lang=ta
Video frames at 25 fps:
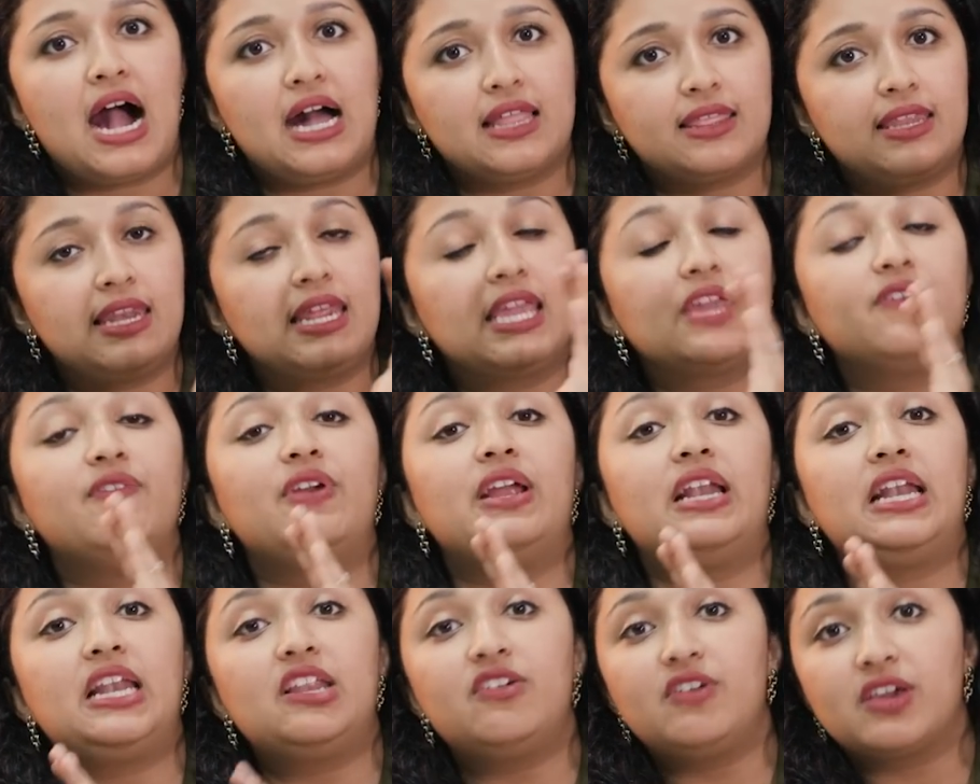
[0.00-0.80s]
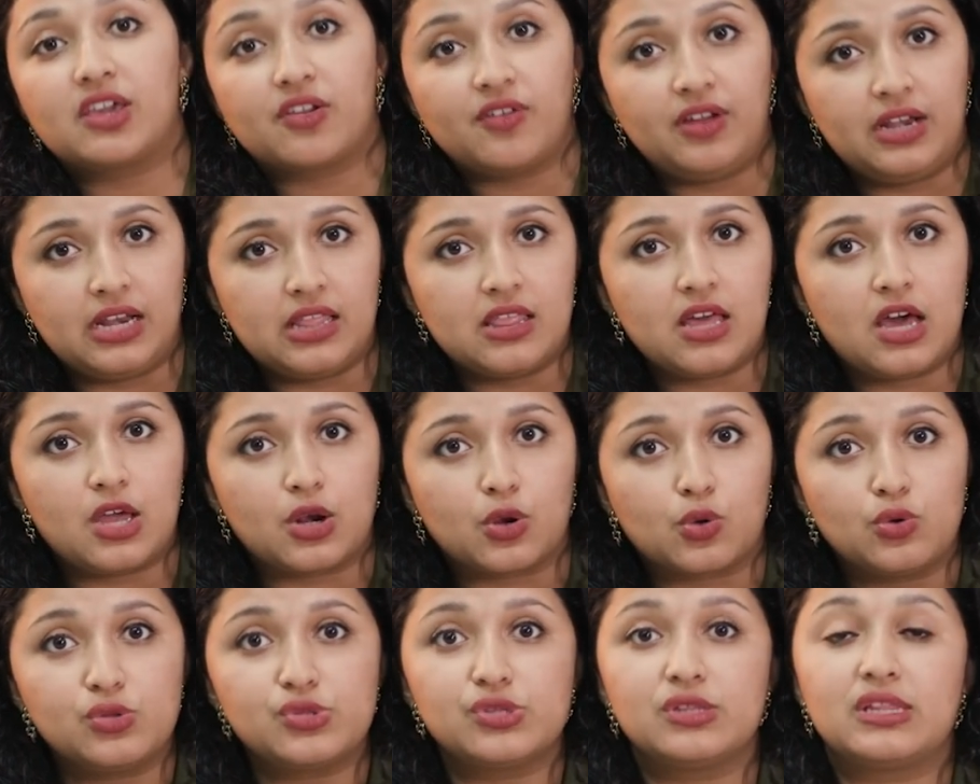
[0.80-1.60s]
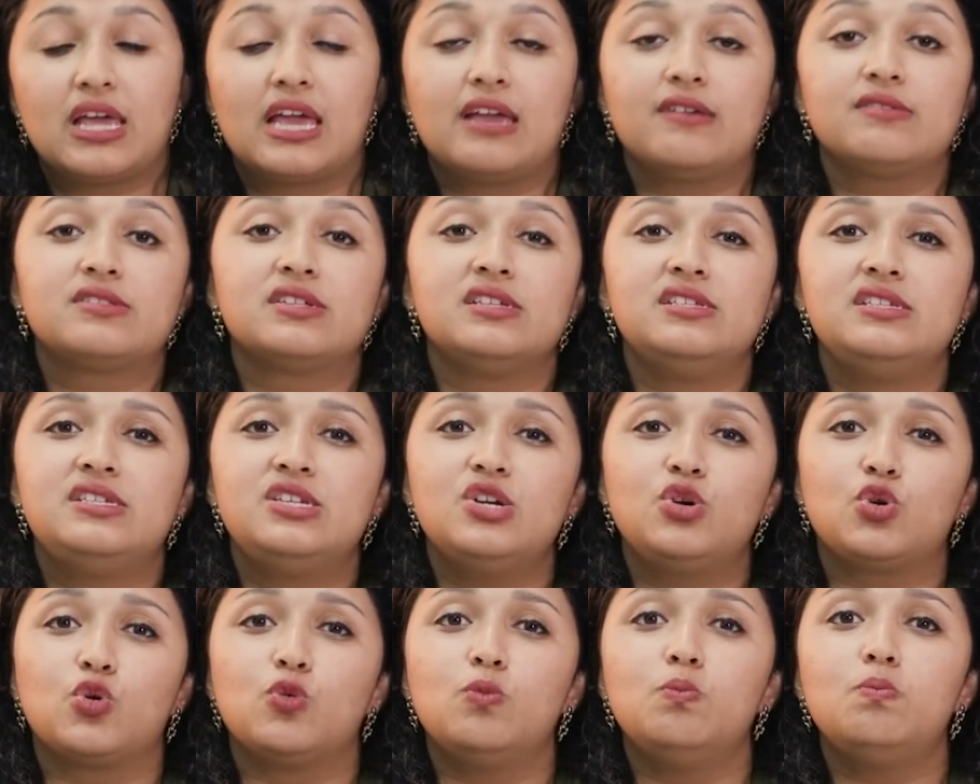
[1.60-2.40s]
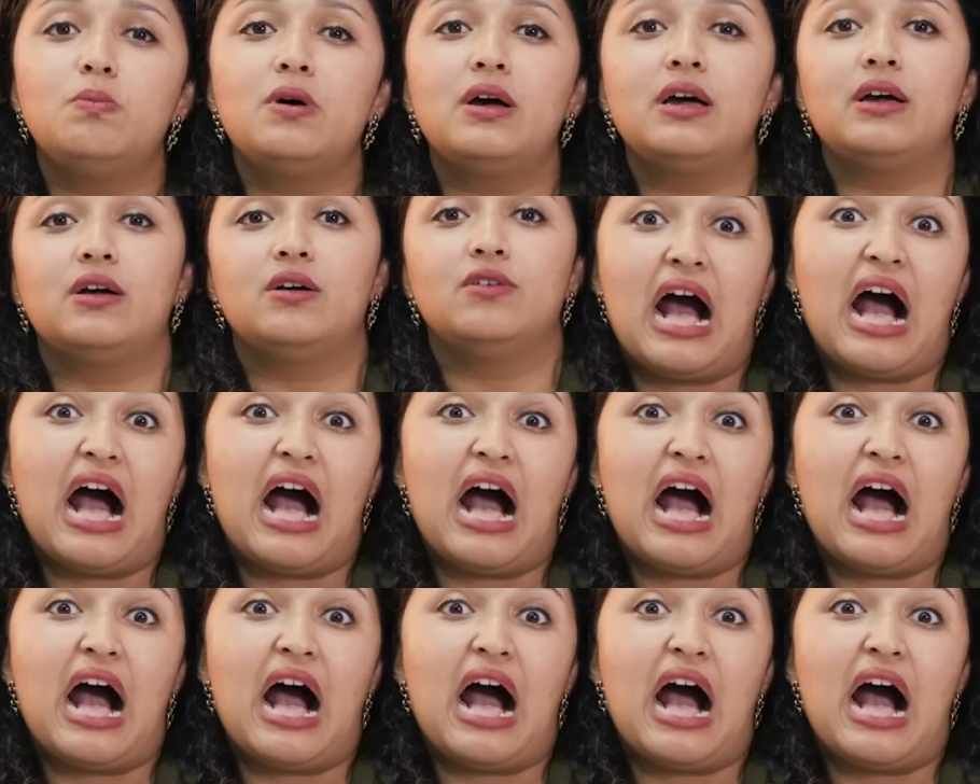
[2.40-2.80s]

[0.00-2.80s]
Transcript: அதை நீங்கள் வெளில வைக்க வேண்டியதாக இருக்கும் ஸோ தயவு செஞ்சு ரொம்ப